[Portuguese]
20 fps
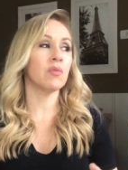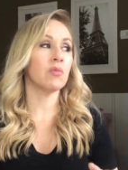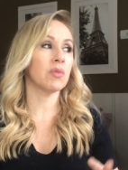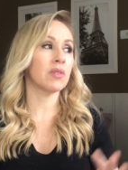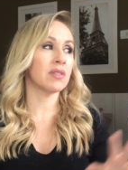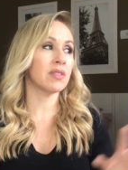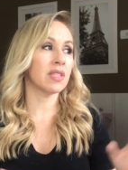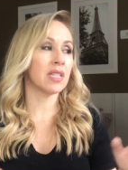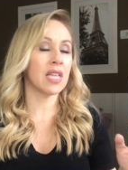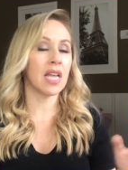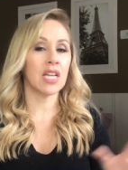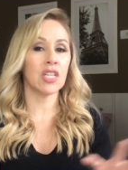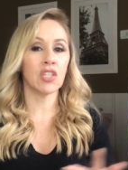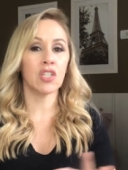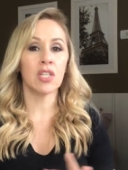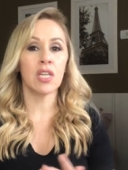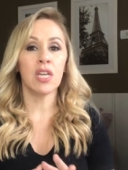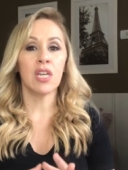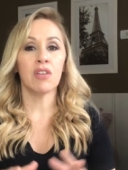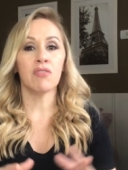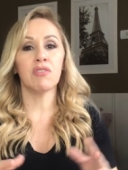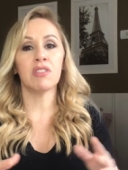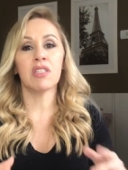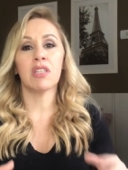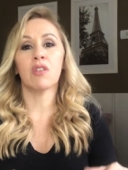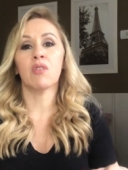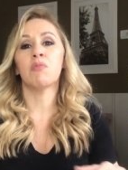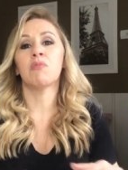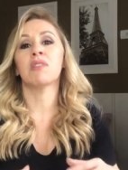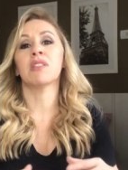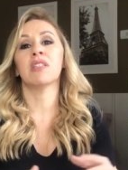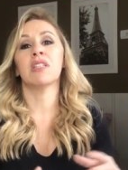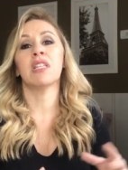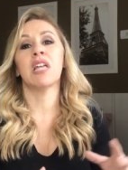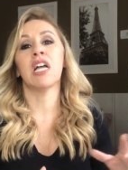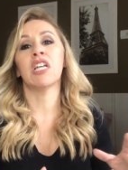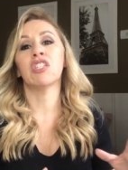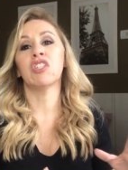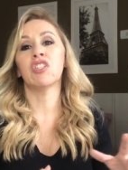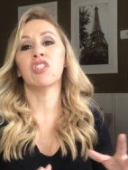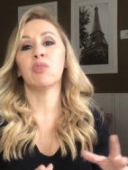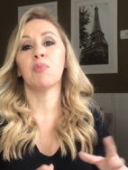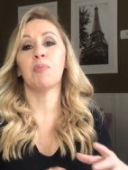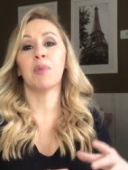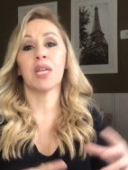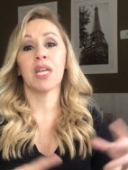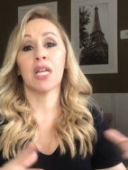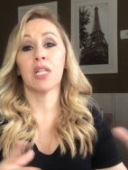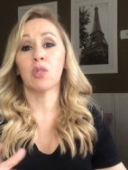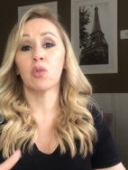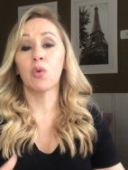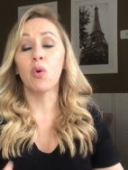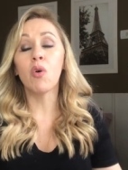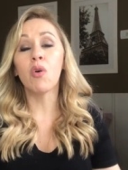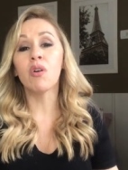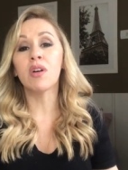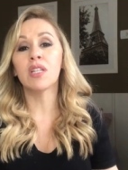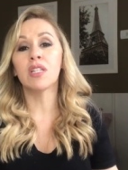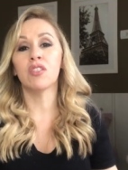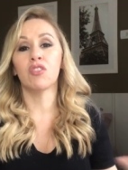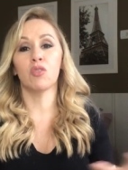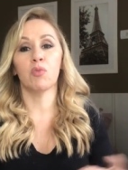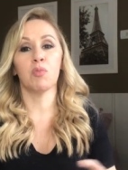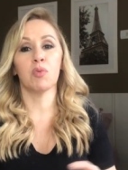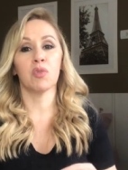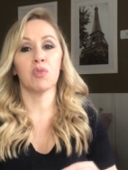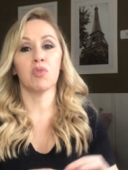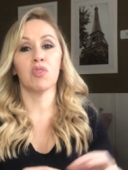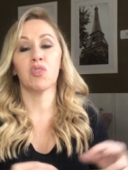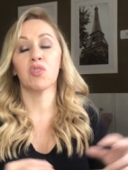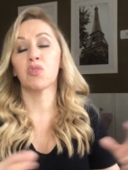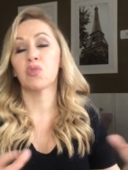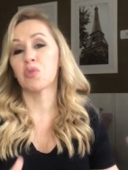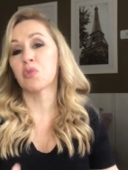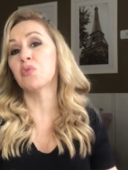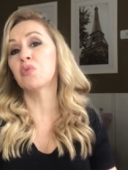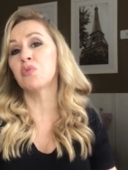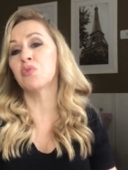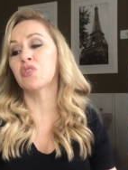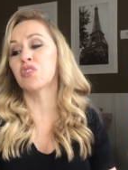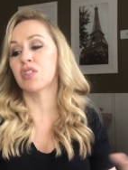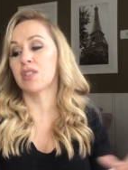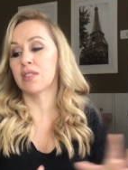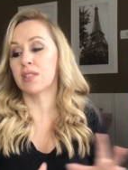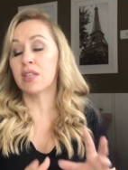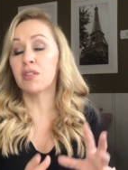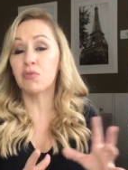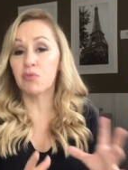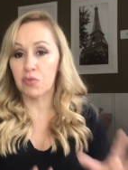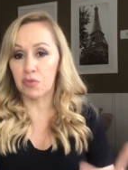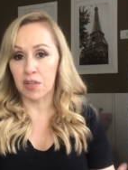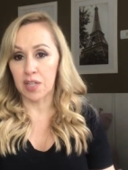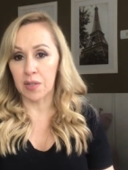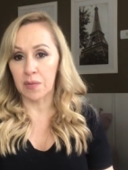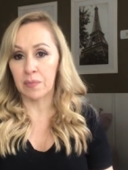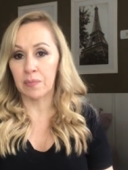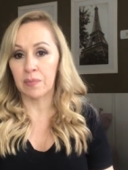Uma cidade vista como uma cidade de pecadores, de pessoas sujas, enfim.